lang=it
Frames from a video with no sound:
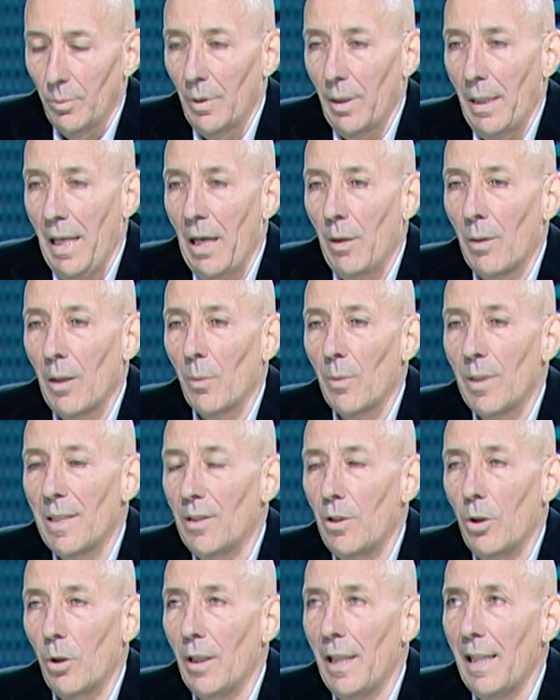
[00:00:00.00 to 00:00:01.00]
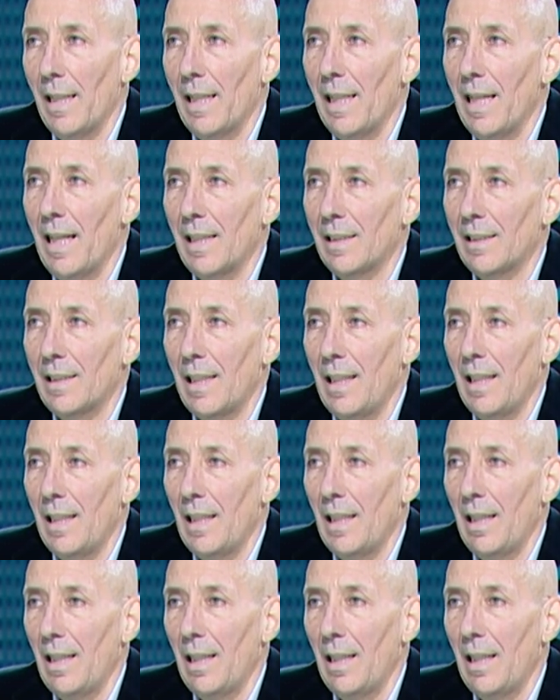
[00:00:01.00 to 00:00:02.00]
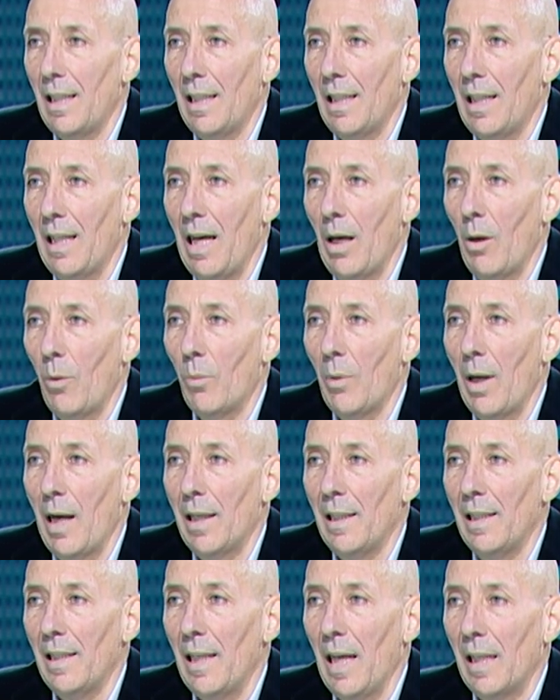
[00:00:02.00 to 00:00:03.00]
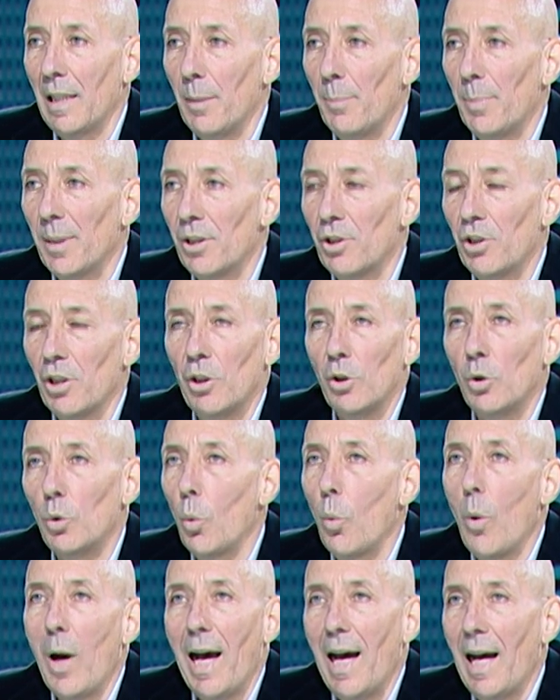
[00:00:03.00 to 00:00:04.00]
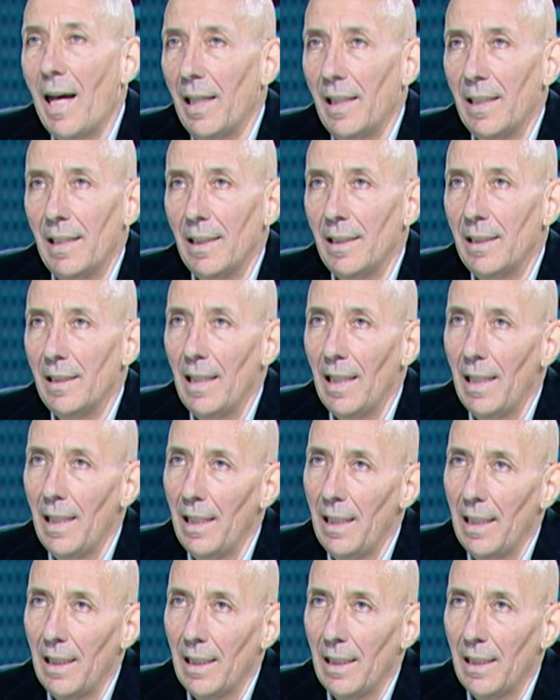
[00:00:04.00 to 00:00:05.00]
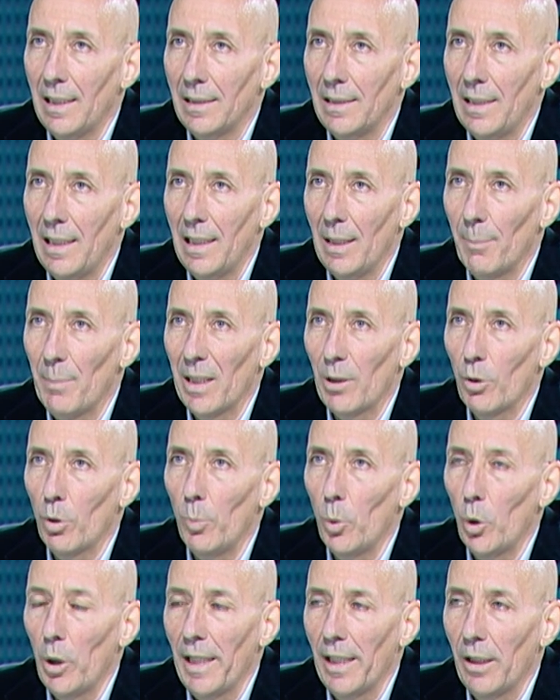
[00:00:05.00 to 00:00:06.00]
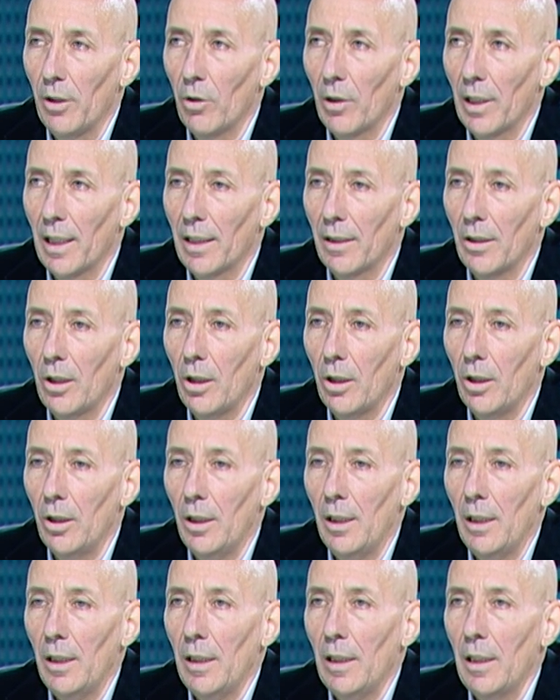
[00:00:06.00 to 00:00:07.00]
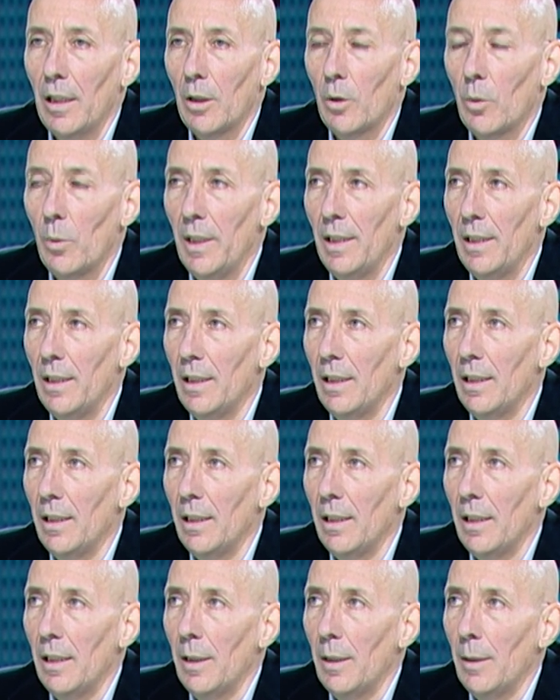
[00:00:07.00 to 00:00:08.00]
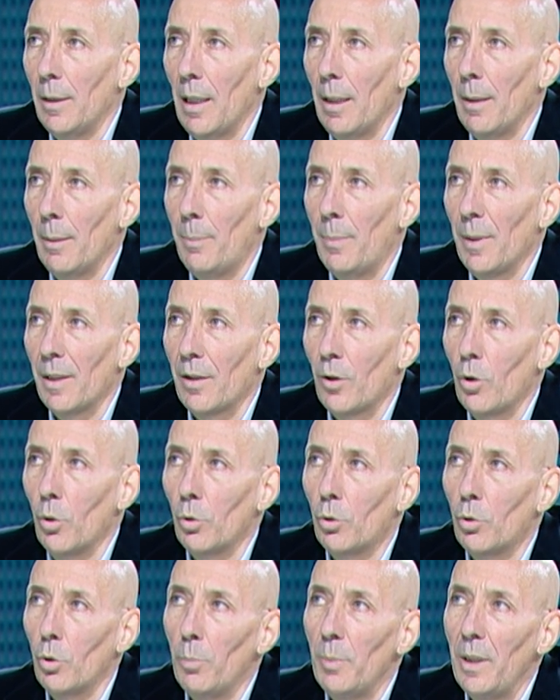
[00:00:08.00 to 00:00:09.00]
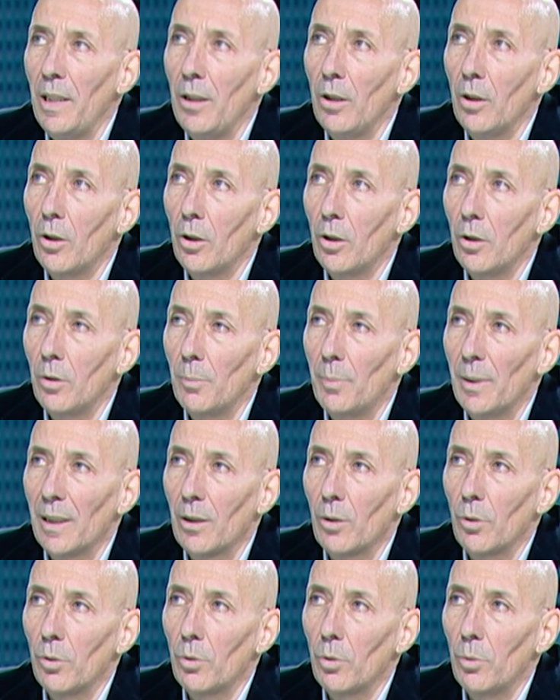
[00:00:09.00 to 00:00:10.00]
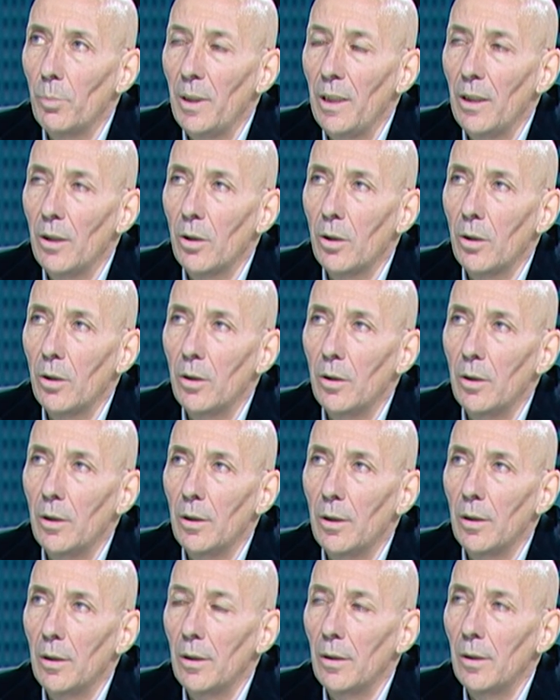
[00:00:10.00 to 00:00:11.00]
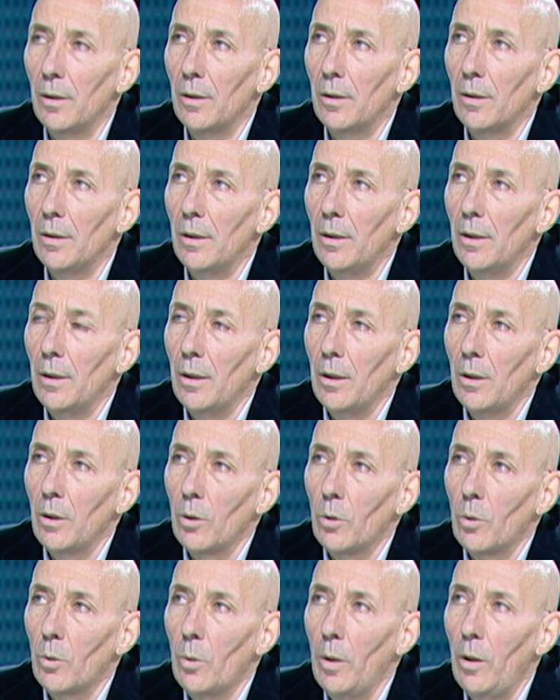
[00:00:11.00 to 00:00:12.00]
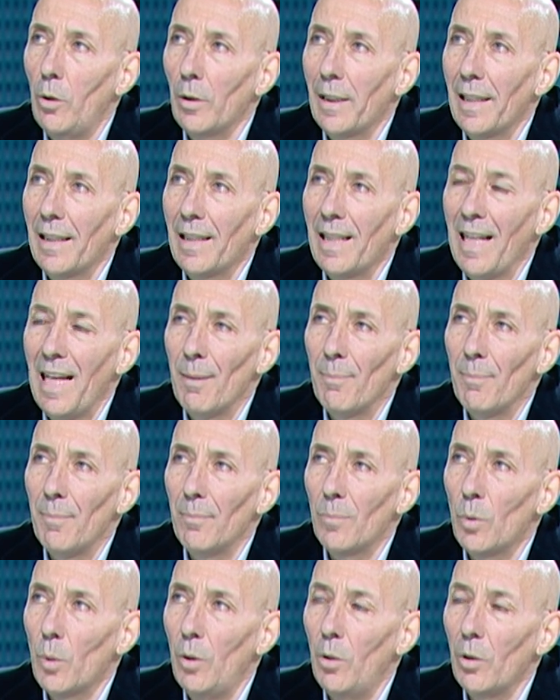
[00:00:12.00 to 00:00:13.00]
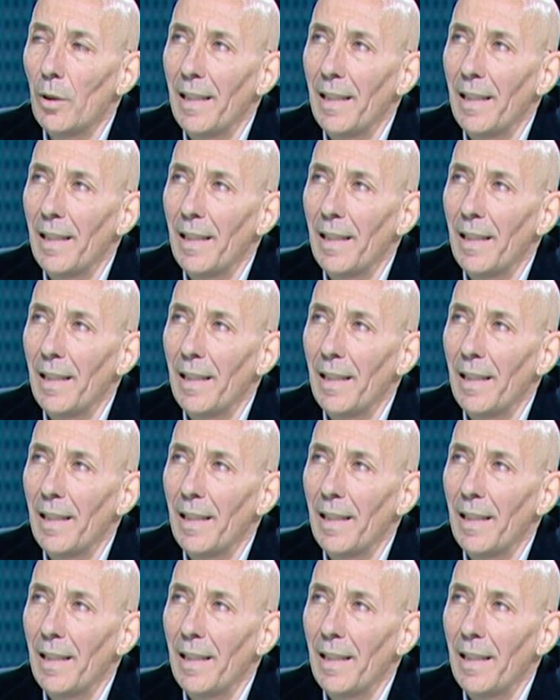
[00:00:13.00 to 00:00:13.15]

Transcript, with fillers: è una questione legata a, a, alle, alle, percentuali mm -hmm. del, della macromolecola, no? E quindi eh, per conto mio, per conto mio eh, quello che, quello